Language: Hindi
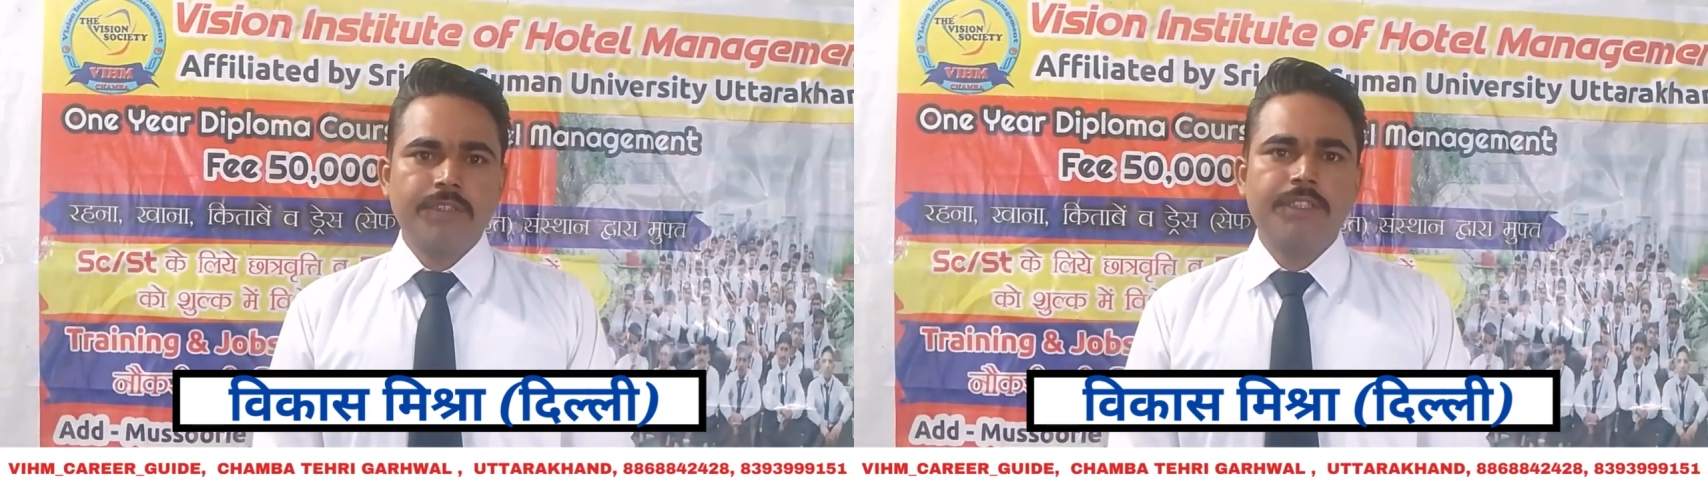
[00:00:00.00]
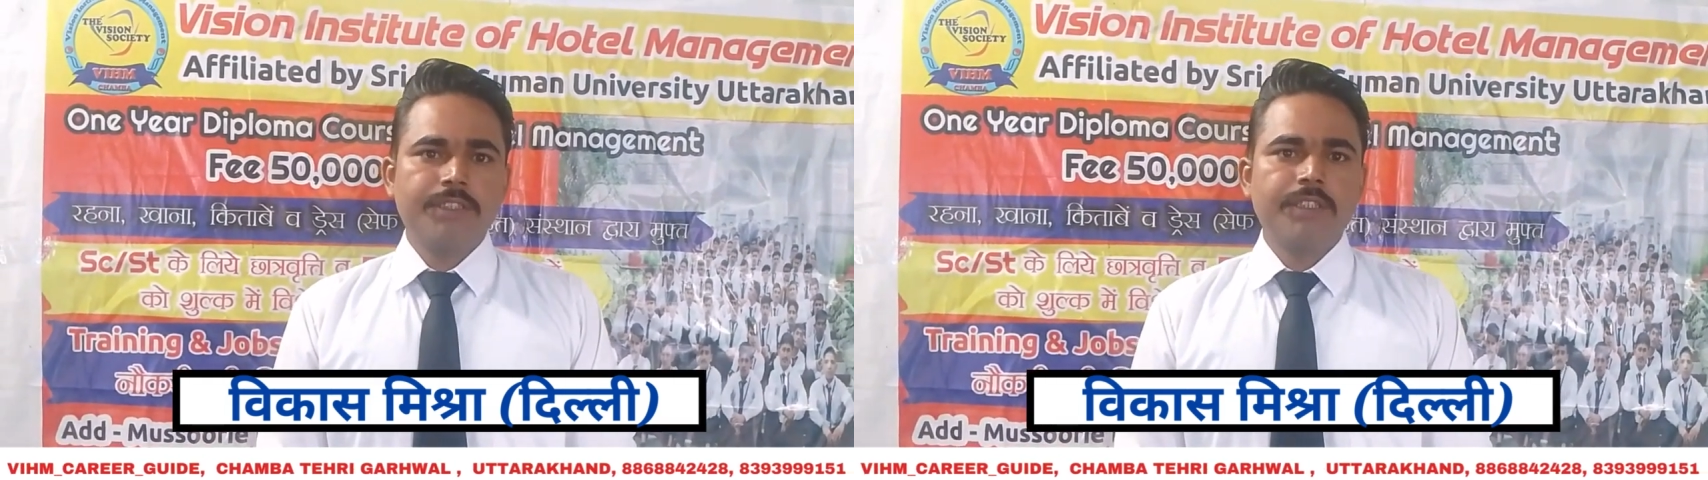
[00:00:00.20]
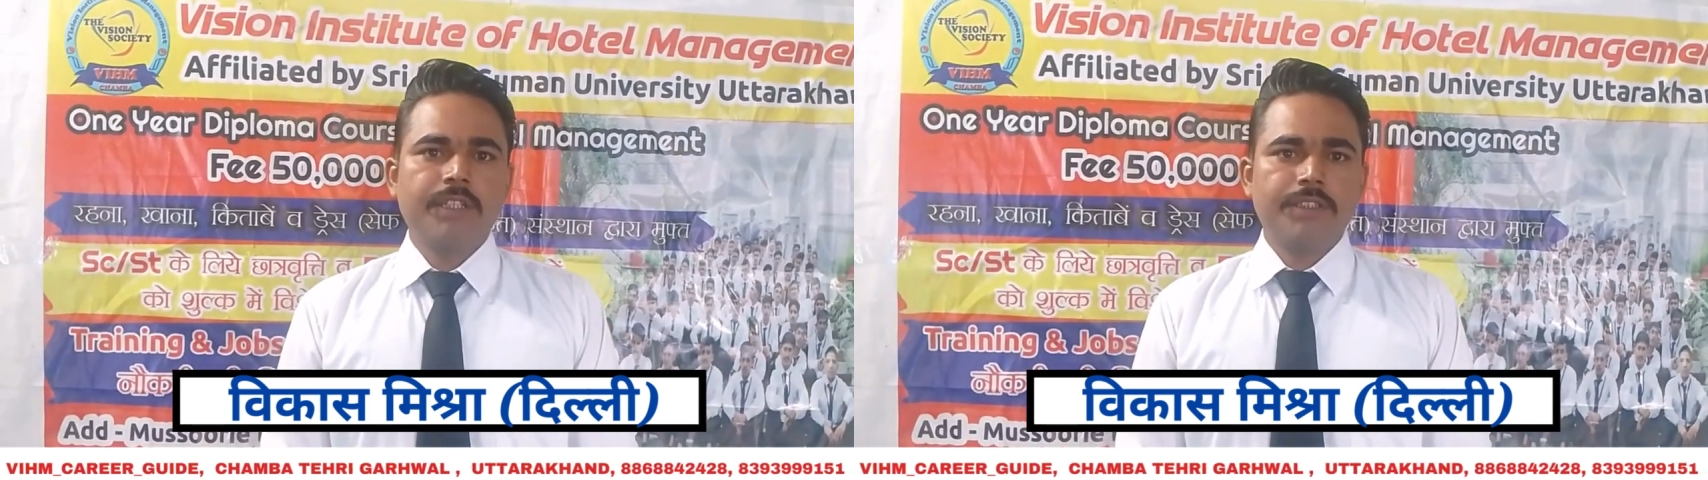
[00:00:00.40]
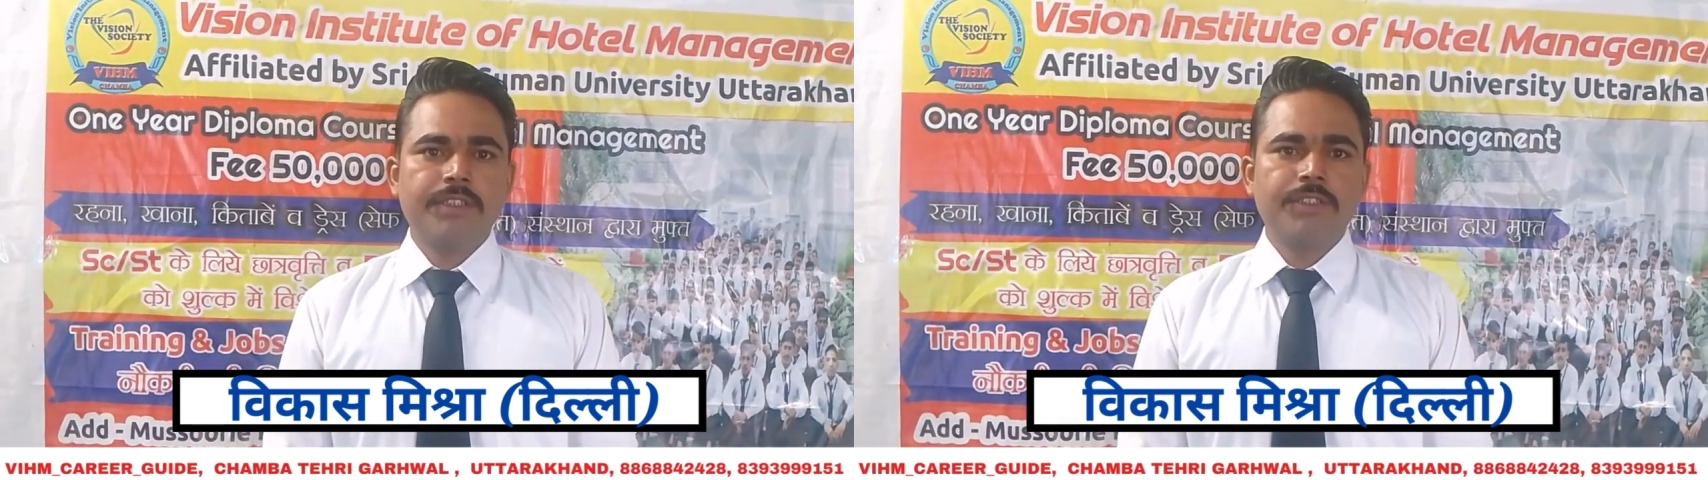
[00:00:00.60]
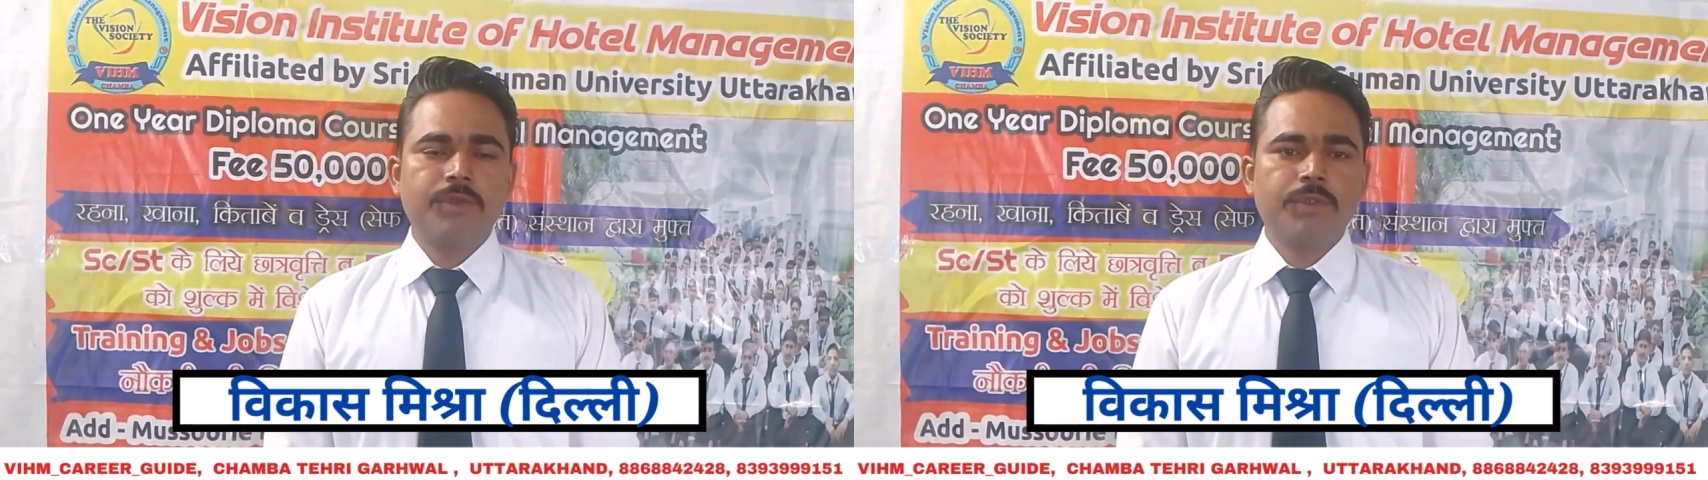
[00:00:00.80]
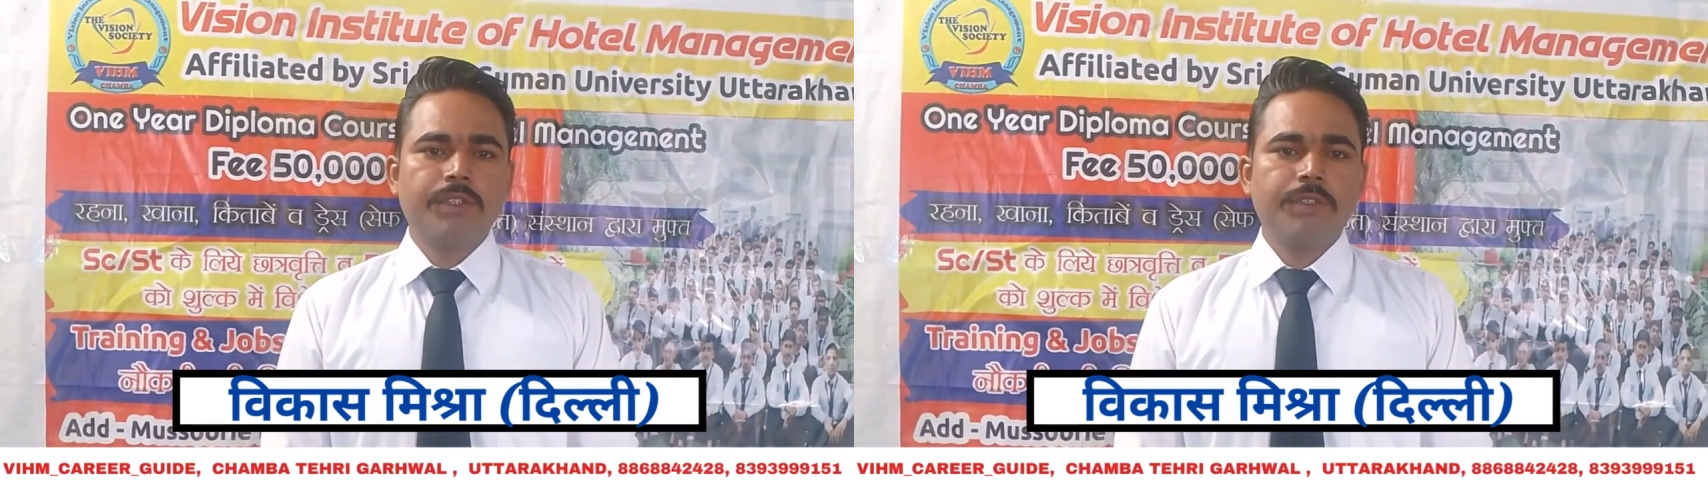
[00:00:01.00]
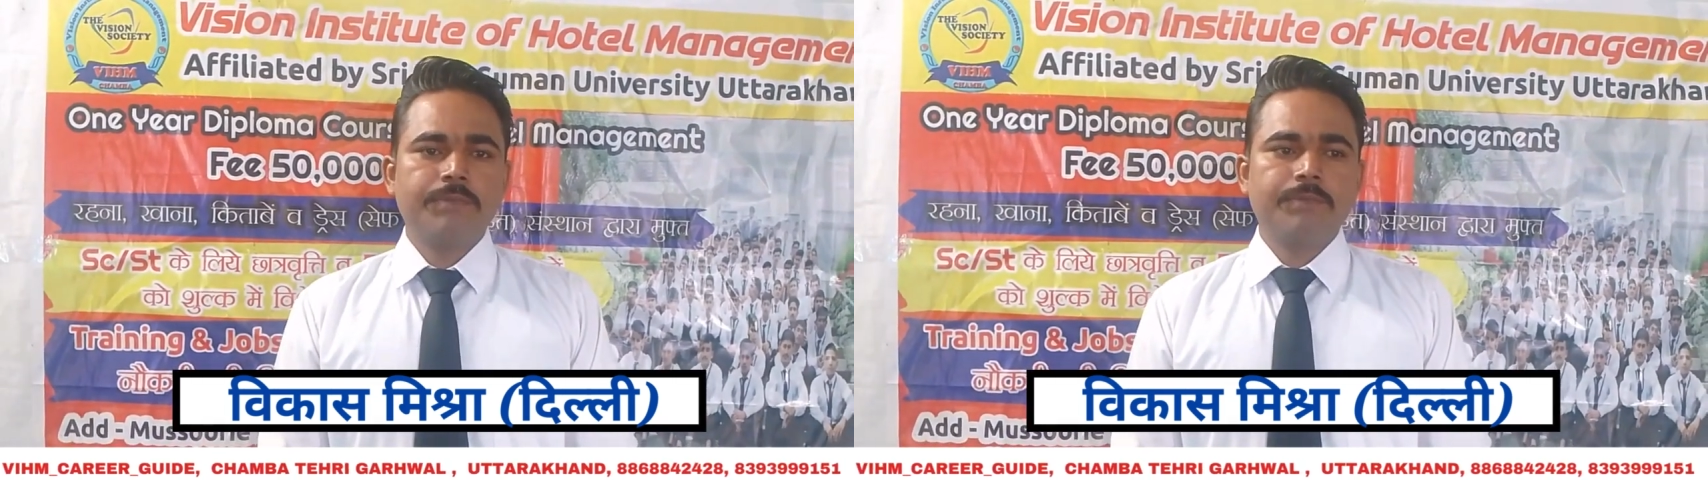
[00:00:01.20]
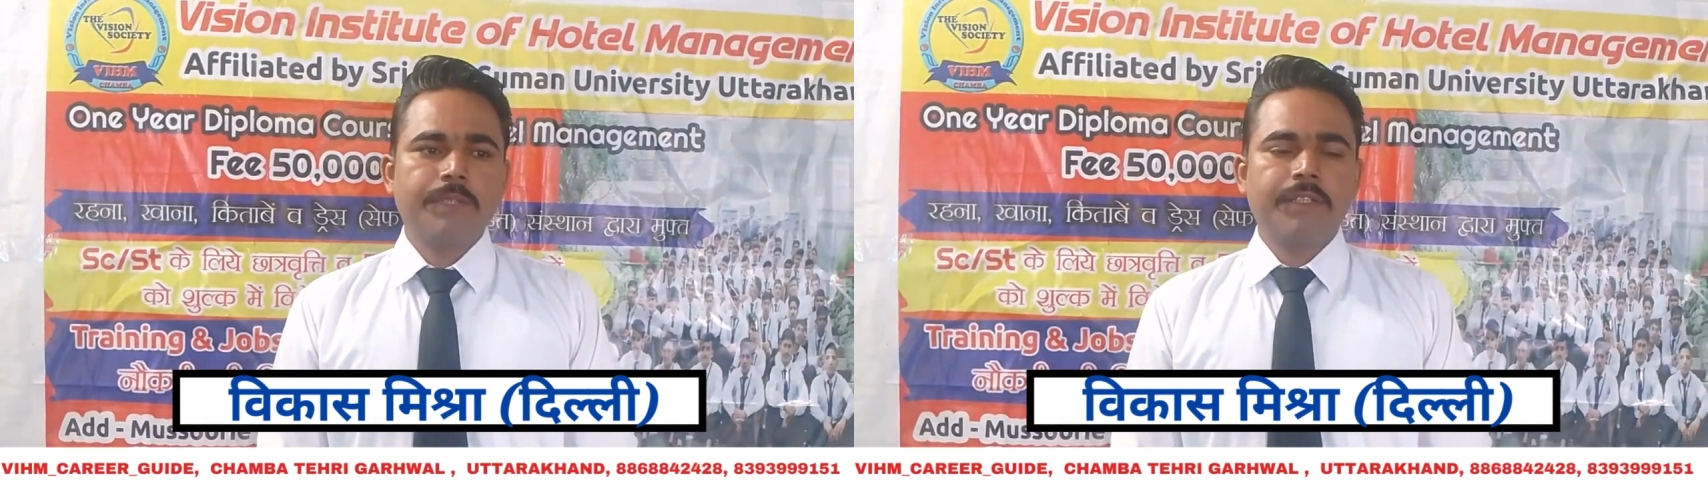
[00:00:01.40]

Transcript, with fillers: अच्छे से अच्छे से में हैं